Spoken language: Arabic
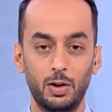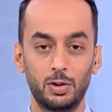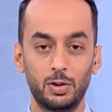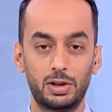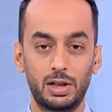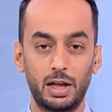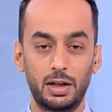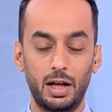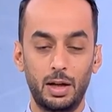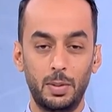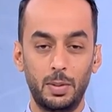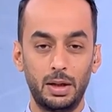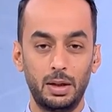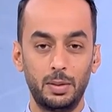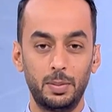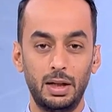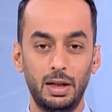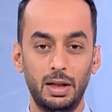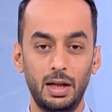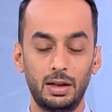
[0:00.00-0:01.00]
أستاذ أماني
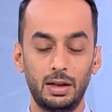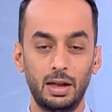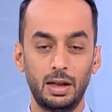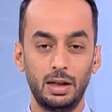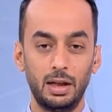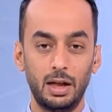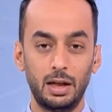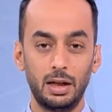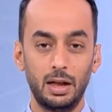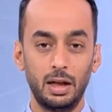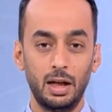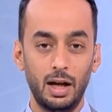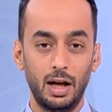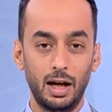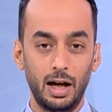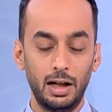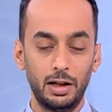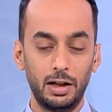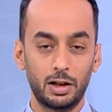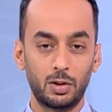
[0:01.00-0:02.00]
بداية يعني
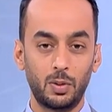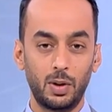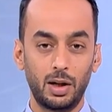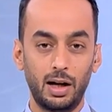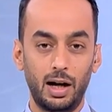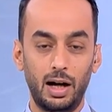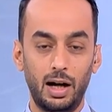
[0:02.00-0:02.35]
هل نتوقع